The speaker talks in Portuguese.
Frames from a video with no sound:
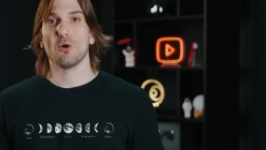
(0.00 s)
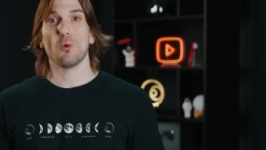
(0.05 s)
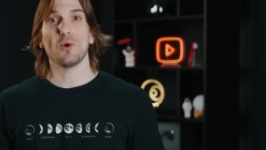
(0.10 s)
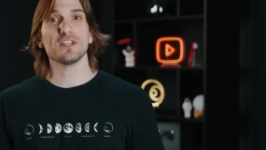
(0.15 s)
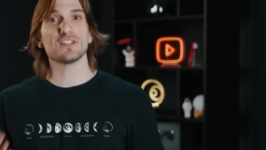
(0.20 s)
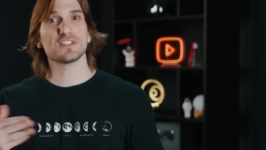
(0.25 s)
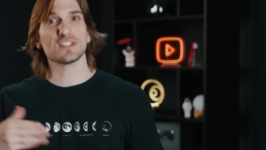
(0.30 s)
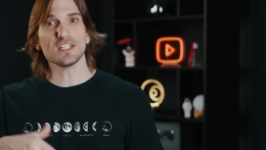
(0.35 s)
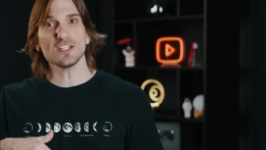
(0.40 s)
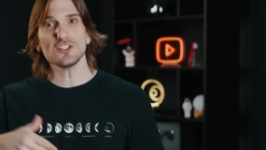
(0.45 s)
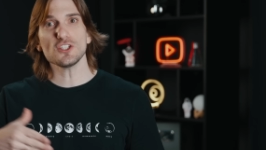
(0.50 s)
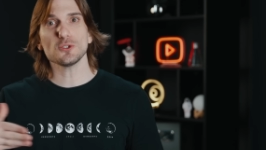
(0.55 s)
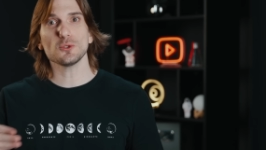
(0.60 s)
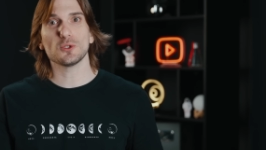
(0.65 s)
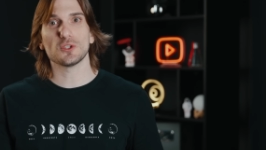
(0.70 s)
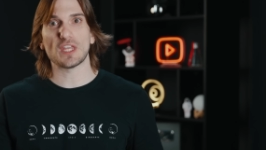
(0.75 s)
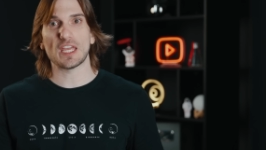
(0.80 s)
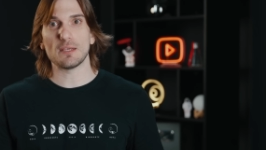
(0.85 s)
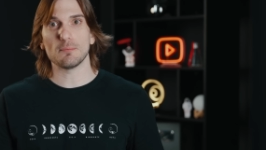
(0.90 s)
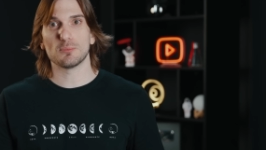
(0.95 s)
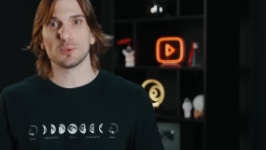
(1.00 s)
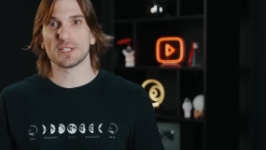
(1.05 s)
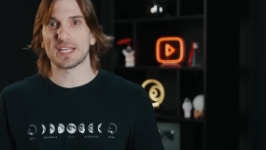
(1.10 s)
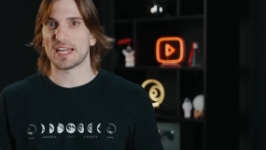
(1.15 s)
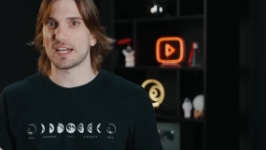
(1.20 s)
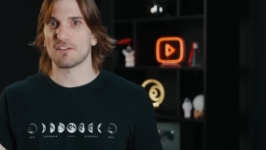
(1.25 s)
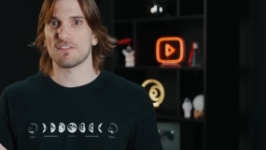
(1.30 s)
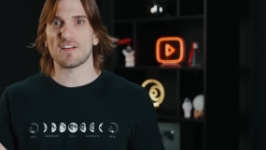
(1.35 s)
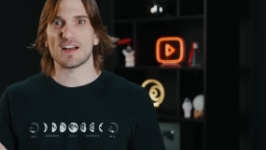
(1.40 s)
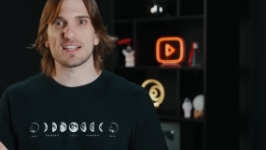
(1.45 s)
O restante do tempo, que
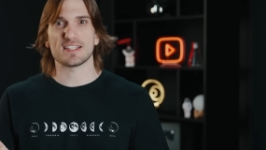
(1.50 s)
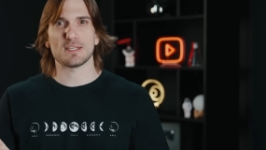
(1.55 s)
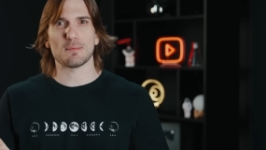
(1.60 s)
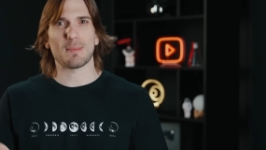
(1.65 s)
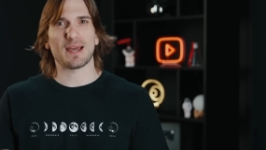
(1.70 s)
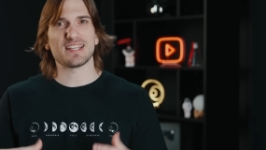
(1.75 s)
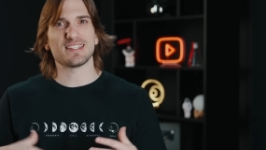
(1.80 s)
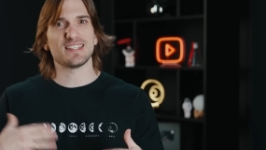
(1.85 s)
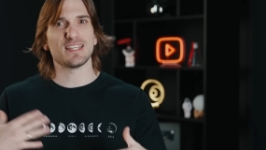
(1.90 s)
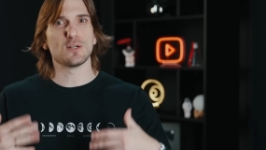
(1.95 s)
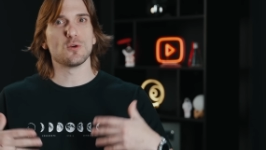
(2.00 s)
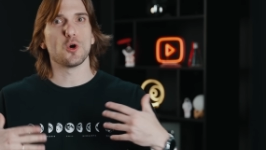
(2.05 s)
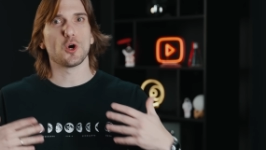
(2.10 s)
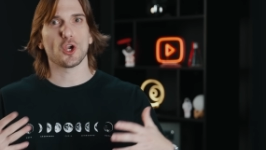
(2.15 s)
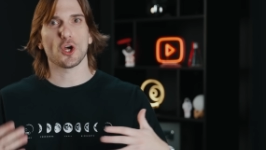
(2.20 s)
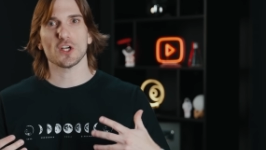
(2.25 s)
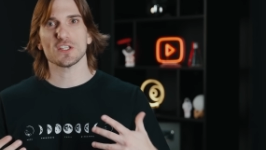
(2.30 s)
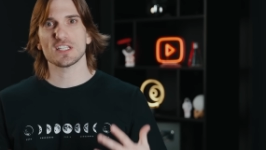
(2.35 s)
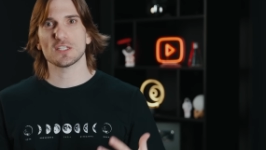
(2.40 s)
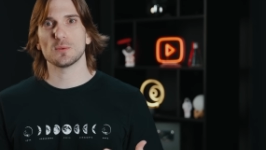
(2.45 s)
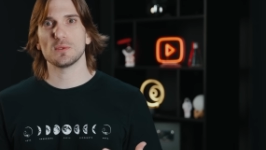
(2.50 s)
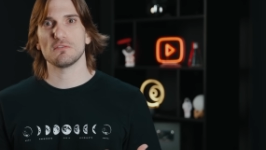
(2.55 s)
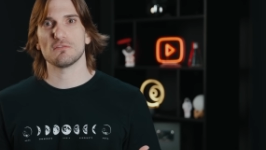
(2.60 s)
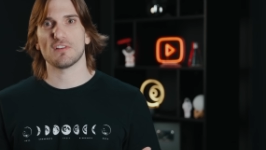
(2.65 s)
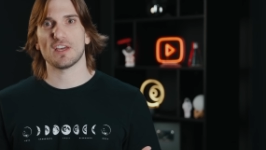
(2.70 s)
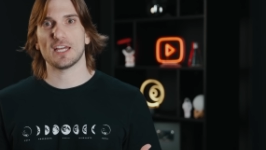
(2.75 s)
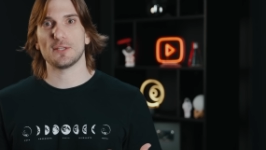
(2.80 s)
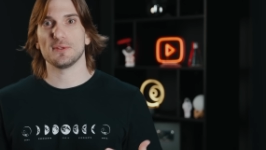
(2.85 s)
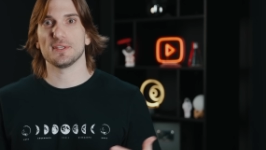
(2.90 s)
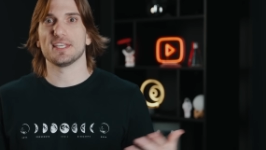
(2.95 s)
era a fase mais rigorosa do
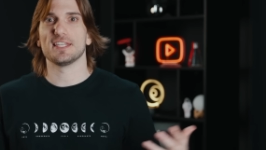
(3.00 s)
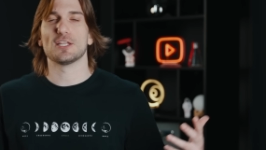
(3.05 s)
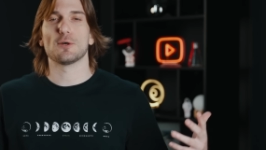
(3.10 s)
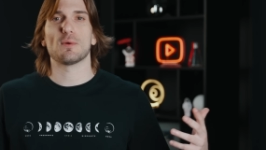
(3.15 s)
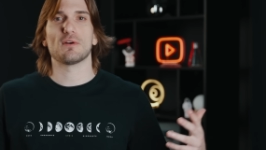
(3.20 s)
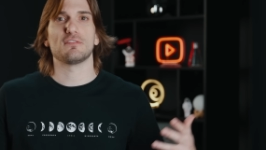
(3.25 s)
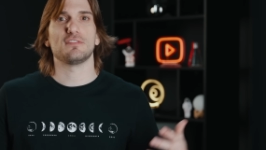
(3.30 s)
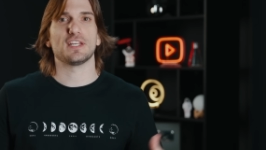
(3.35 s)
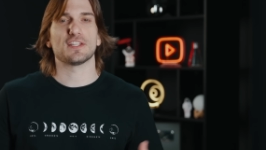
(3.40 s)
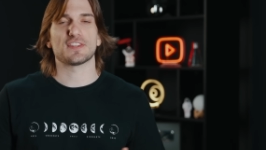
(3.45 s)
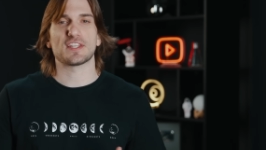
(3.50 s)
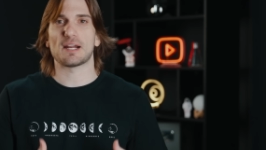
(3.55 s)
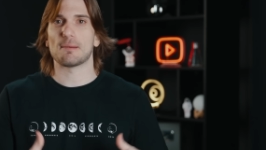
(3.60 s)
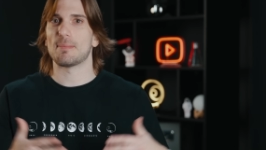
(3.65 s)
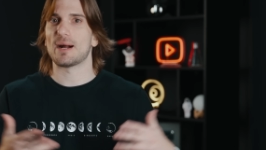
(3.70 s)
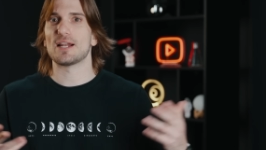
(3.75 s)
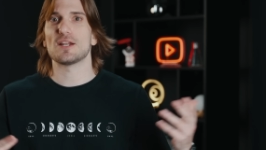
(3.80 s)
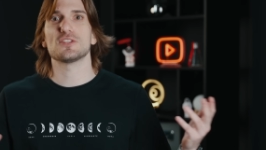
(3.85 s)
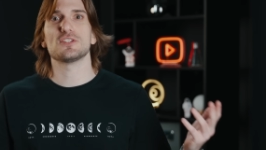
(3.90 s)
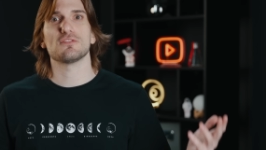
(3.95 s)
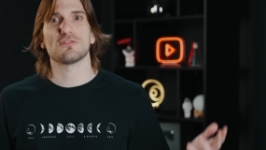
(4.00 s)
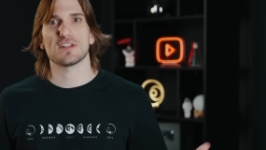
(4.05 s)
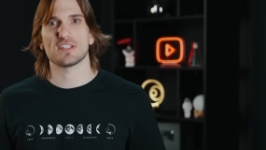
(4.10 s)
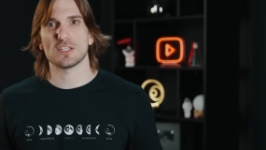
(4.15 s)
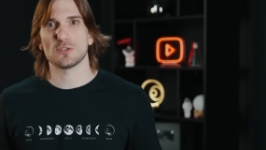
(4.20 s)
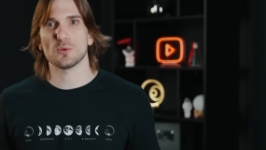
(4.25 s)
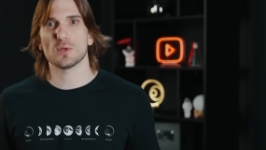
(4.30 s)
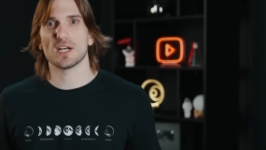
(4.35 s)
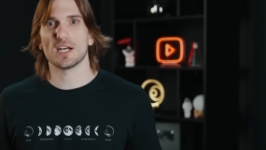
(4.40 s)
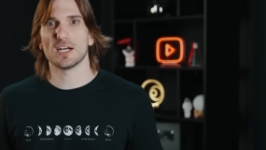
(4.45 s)
inverno em que não havia trabalho a se
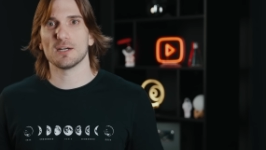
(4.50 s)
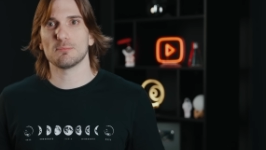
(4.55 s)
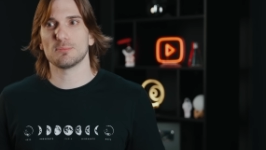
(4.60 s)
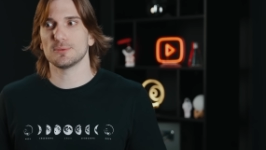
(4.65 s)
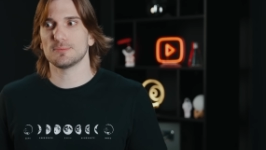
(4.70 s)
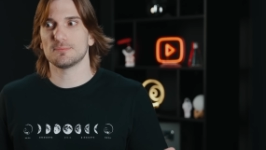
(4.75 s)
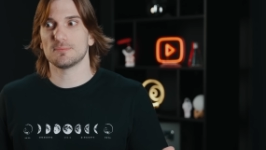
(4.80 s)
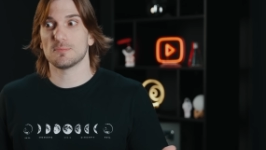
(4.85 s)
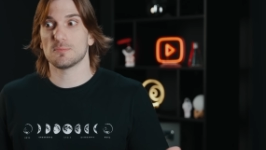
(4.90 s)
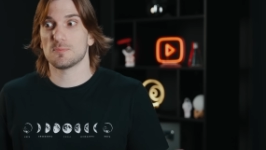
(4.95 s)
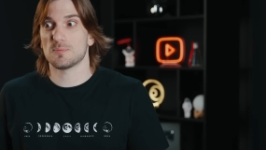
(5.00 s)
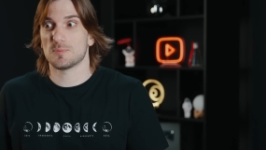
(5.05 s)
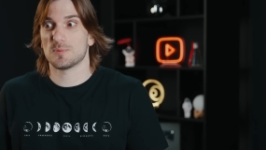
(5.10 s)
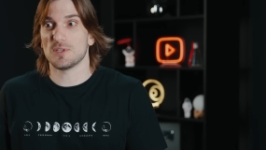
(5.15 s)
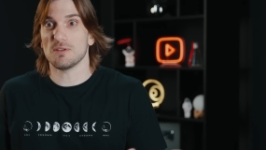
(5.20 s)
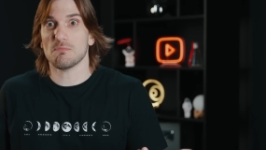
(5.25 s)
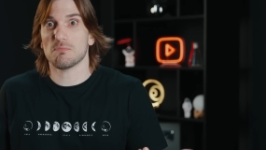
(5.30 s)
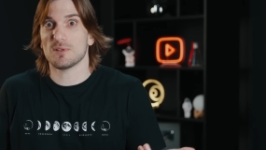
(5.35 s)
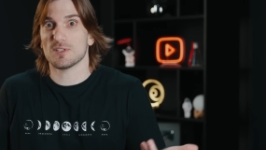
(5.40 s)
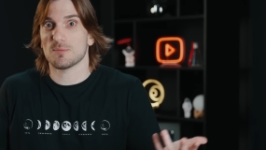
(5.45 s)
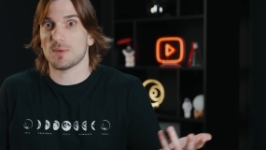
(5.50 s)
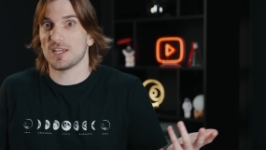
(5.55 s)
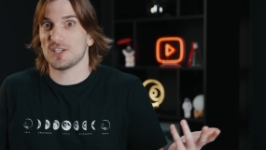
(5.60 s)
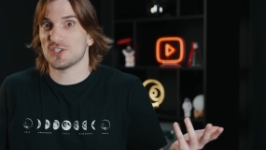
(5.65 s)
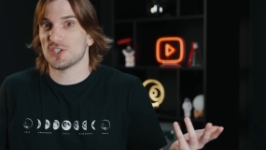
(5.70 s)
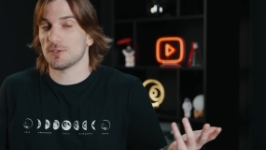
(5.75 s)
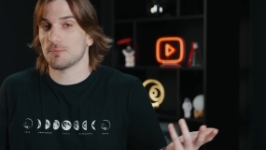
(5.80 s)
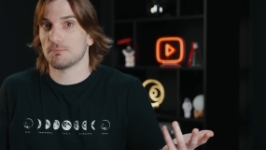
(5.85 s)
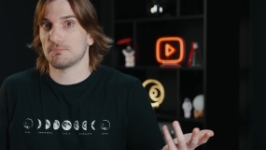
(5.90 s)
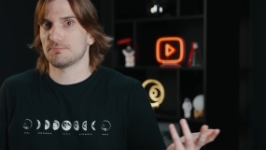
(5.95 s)
fazer no campo,
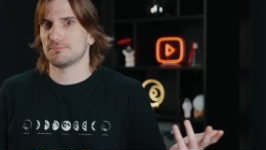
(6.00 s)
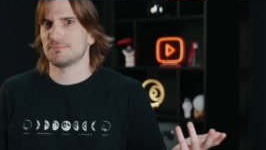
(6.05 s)
simplesmente